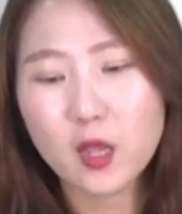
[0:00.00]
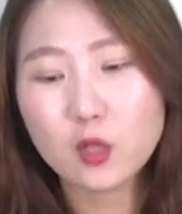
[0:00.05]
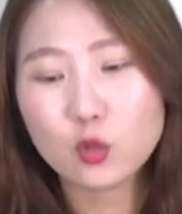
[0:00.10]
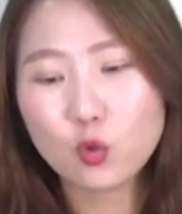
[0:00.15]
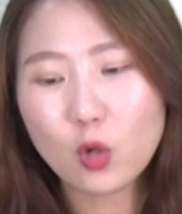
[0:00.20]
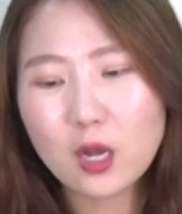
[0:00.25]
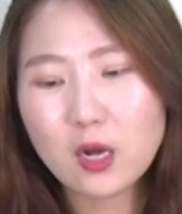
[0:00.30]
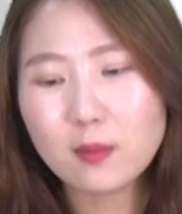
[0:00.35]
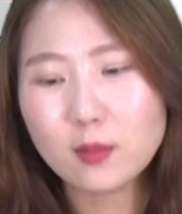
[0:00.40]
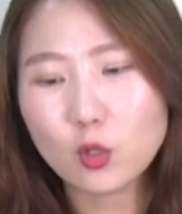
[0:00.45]

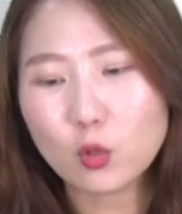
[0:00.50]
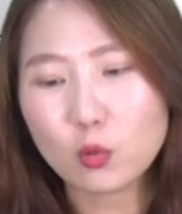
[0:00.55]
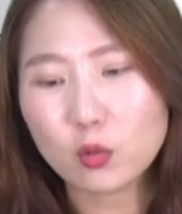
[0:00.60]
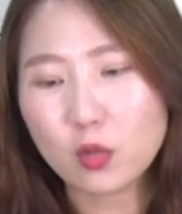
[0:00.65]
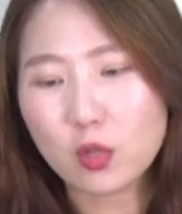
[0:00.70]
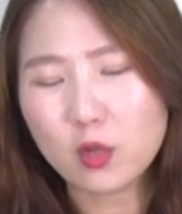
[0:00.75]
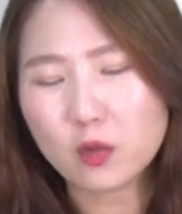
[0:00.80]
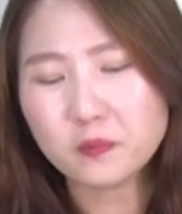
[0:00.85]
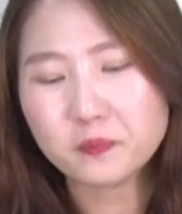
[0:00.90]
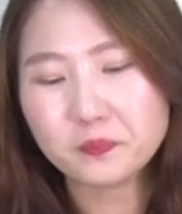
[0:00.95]
또 하나만 더
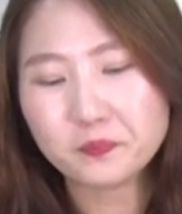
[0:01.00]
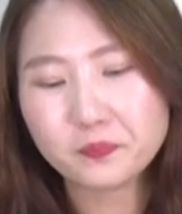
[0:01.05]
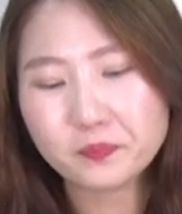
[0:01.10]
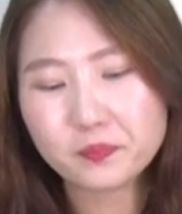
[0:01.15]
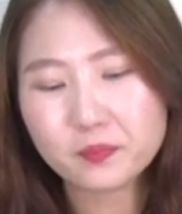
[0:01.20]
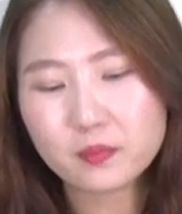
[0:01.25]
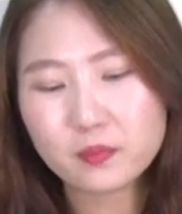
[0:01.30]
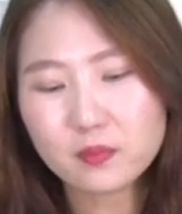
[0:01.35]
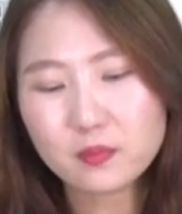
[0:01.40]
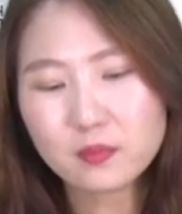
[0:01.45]
볼게요.
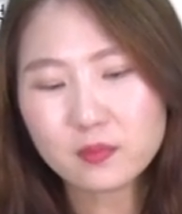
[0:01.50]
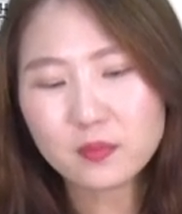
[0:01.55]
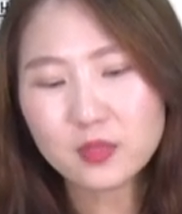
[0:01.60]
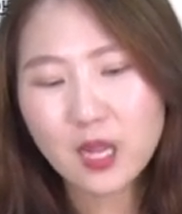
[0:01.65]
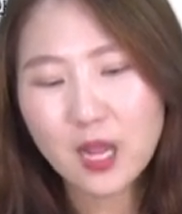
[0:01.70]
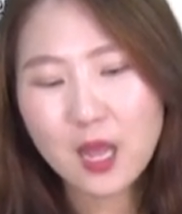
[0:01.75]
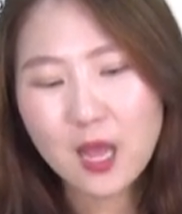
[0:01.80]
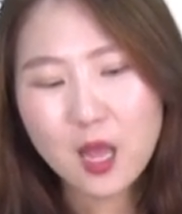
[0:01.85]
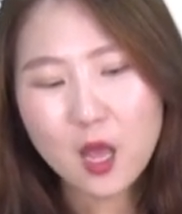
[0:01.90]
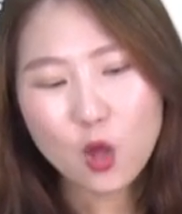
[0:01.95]

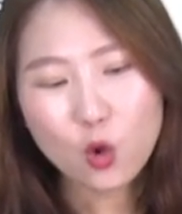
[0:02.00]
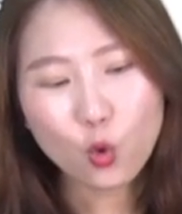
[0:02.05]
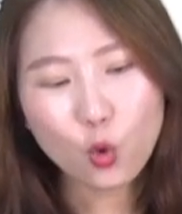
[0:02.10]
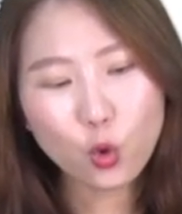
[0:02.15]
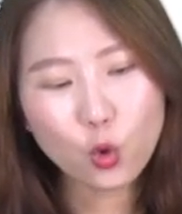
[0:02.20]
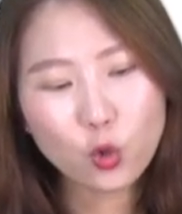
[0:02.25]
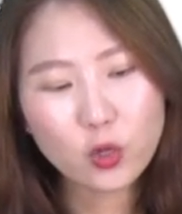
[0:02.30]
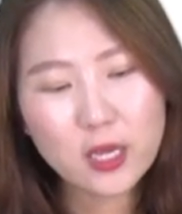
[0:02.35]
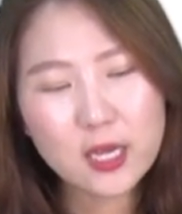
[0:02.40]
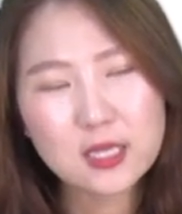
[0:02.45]

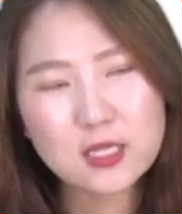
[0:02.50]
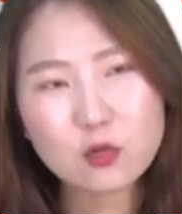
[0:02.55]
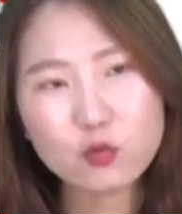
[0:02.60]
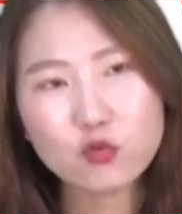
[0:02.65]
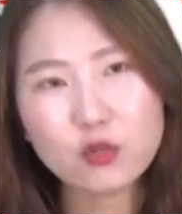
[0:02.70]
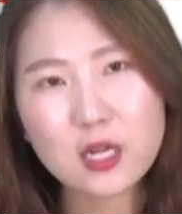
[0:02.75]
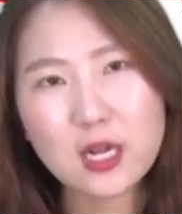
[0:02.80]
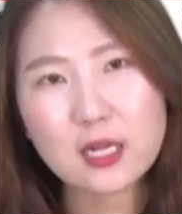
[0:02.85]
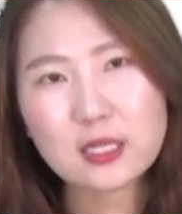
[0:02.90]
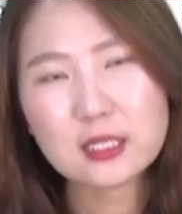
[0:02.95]
그렇게 이제
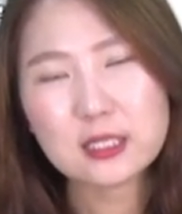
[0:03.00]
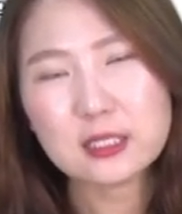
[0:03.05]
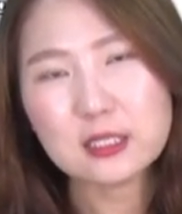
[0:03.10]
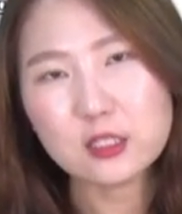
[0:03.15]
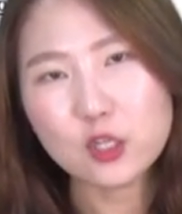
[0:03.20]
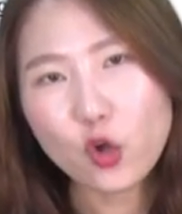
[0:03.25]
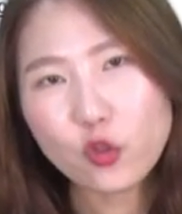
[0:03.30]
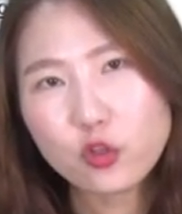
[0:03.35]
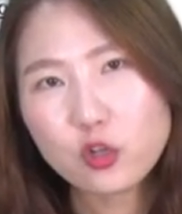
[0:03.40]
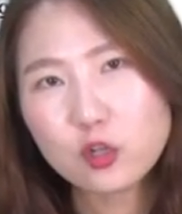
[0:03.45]
우리가 그
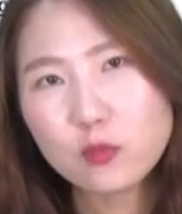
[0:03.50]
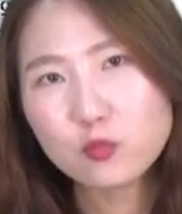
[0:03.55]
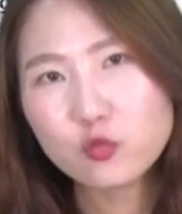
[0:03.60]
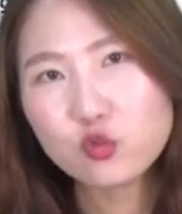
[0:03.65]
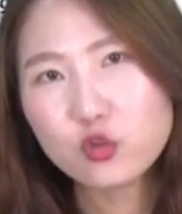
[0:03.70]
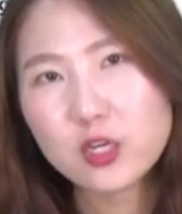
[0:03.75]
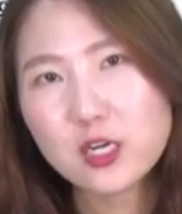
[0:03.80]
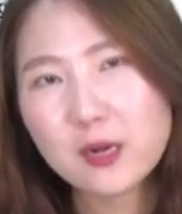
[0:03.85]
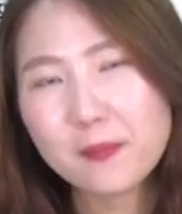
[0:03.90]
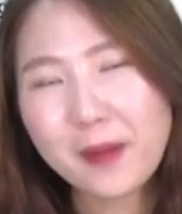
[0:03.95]

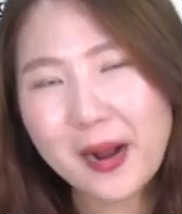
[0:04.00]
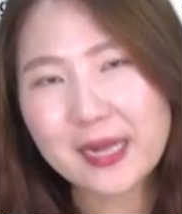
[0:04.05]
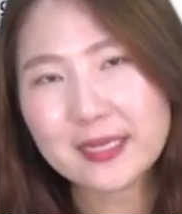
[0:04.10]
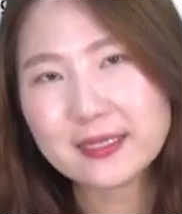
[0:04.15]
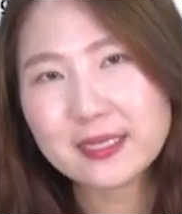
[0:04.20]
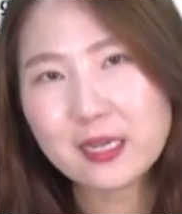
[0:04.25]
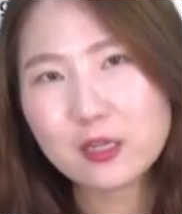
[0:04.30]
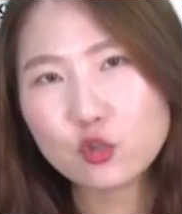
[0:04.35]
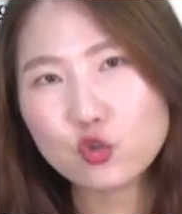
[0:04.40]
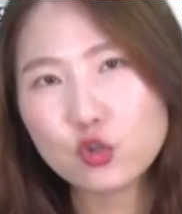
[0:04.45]
현금주의를
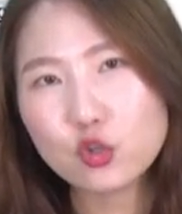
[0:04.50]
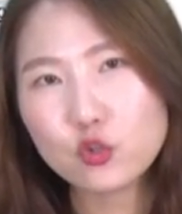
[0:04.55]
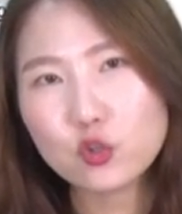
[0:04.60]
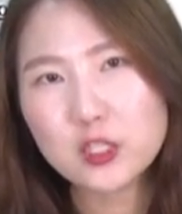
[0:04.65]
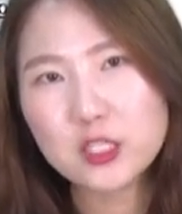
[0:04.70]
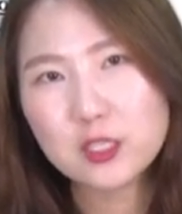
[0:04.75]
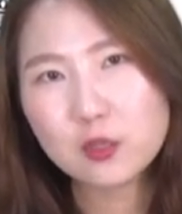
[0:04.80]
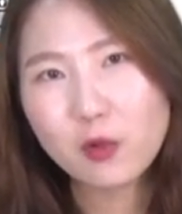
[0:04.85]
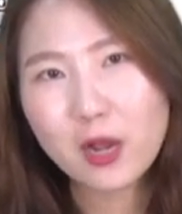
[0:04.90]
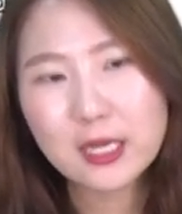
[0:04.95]
발생주의로
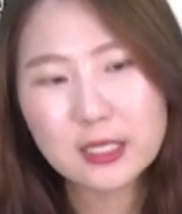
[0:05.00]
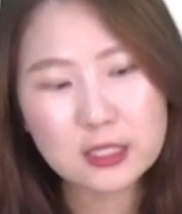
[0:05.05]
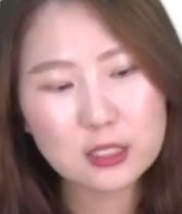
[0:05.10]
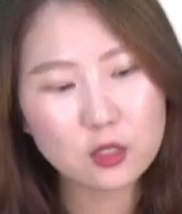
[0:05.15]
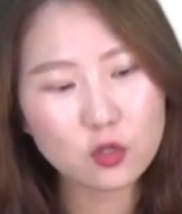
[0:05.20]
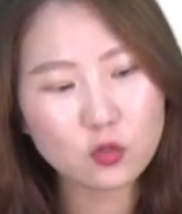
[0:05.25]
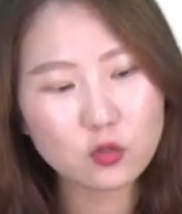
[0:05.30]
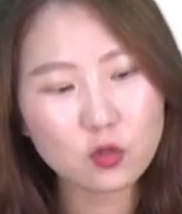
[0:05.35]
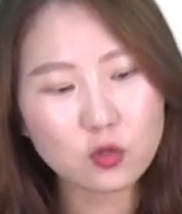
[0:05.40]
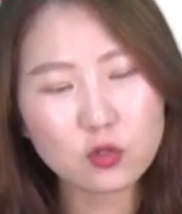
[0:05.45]

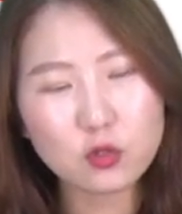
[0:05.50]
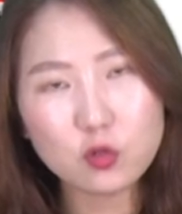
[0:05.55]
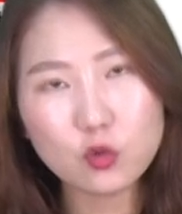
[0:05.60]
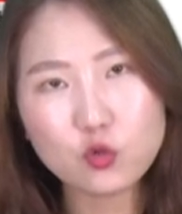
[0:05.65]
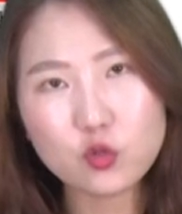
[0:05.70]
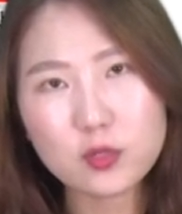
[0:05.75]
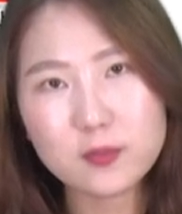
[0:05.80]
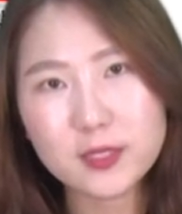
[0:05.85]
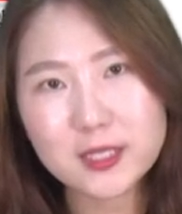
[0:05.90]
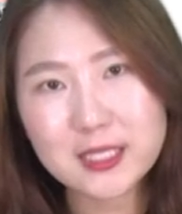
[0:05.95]
치환시켜서 의료
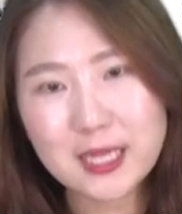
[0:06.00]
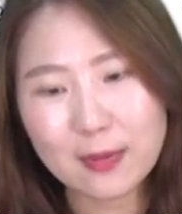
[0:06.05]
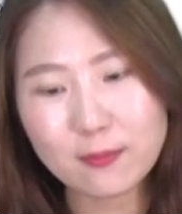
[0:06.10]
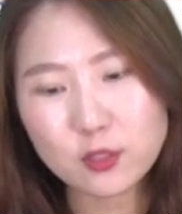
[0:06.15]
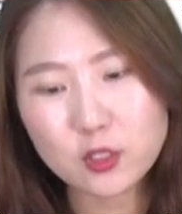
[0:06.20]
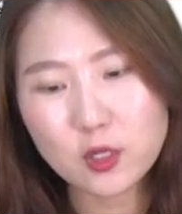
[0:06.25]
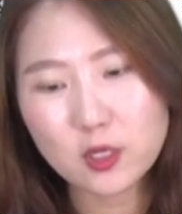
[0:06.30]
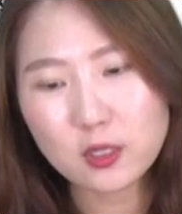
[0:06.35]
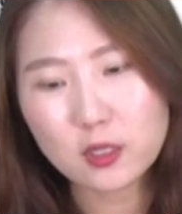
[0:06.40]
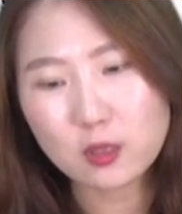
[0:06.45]
수입은
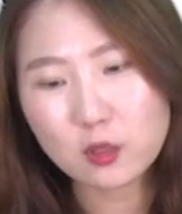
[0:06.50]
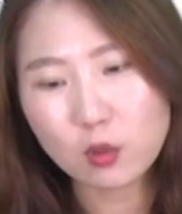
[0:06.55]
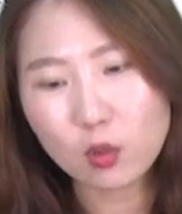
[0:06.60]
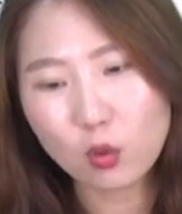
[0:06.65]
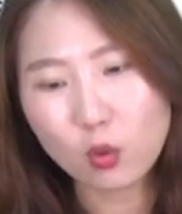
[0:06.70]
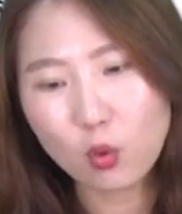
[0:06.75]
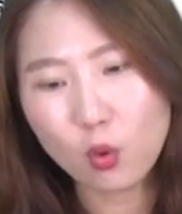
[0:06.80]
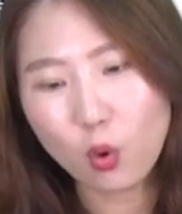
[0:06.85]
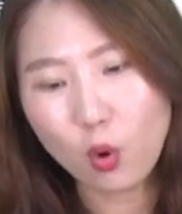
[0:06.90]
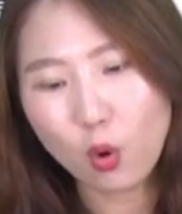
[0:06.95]
잡으셔야 되는
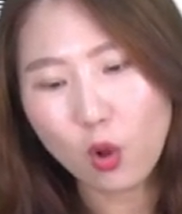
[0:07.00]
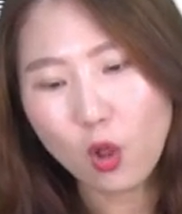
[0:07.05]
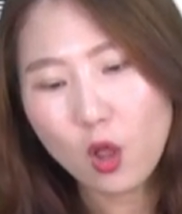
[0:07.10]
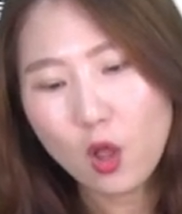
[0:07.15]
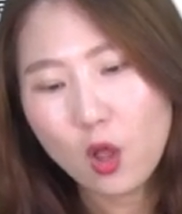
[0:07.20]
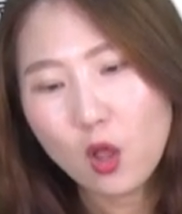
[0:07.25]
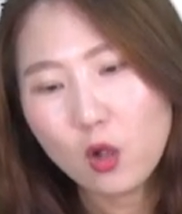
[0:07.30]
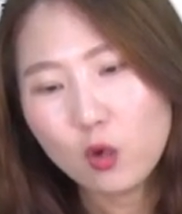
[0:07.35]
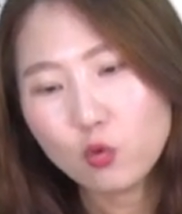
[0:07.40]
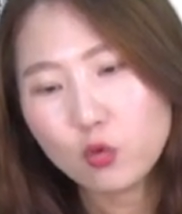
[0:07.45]
거고
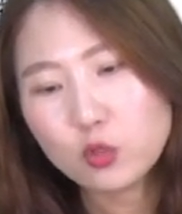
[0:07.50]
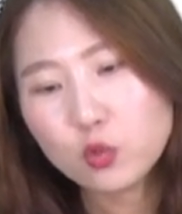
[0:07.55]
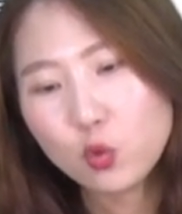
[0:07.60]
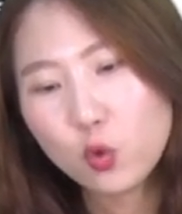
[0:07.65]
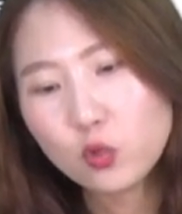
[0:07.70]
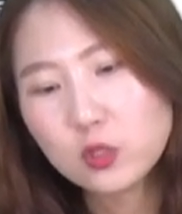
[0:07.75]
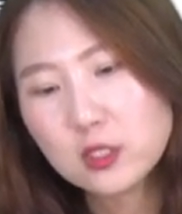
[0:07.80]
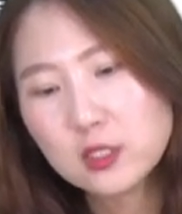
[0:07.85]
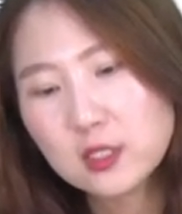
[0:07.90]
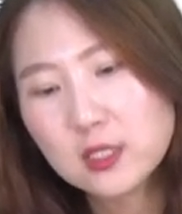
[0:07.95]
우리
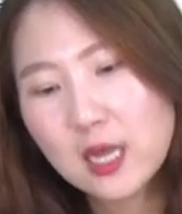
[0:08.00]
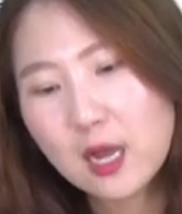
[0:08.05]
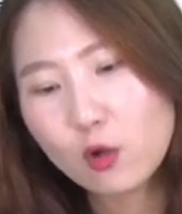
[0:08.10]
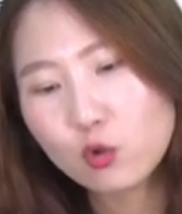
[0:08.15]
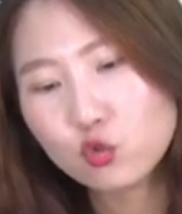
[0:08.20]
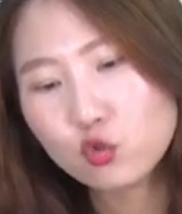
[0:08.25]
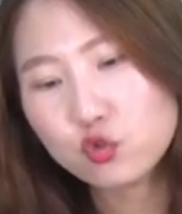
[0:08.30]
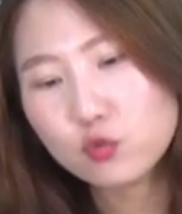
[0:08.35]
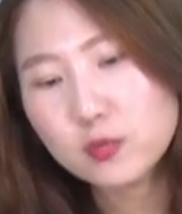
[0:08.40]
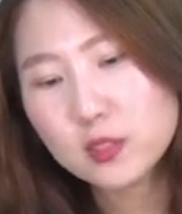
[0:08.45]

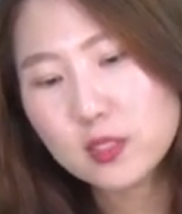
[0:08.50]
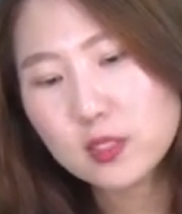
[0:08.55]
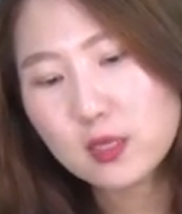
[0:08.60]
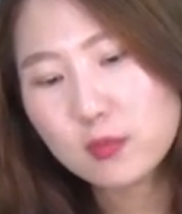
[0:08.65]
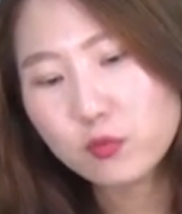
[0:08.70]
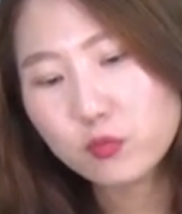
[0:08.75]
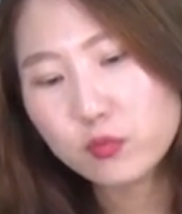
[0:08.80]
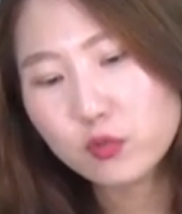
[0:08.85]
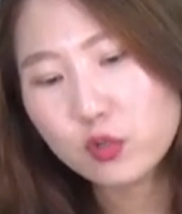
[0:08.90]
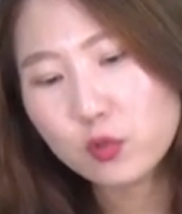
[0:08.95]
소득세하고 주민세
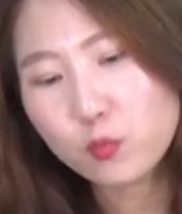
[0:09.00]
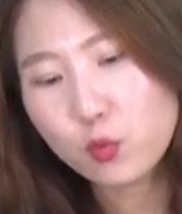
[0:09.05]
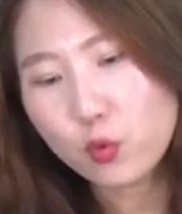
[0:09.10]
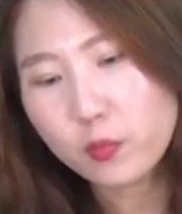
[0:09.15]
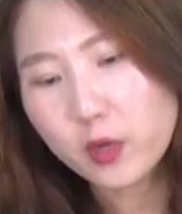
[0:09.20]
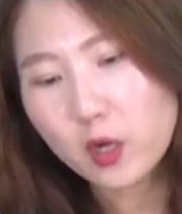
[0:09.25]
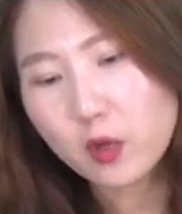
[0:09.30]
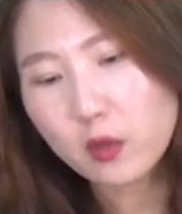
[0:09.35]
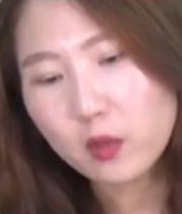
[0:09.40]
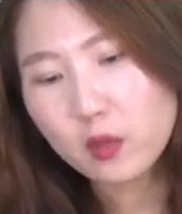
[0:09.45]
부분을
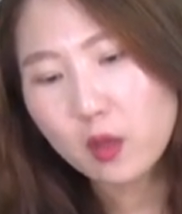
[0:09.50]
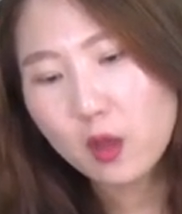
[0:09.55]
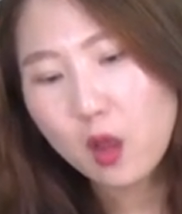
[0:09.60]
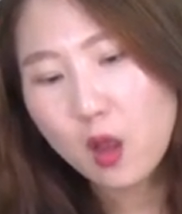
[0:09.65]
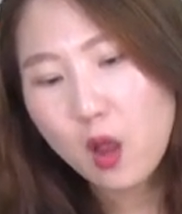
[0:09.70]
보면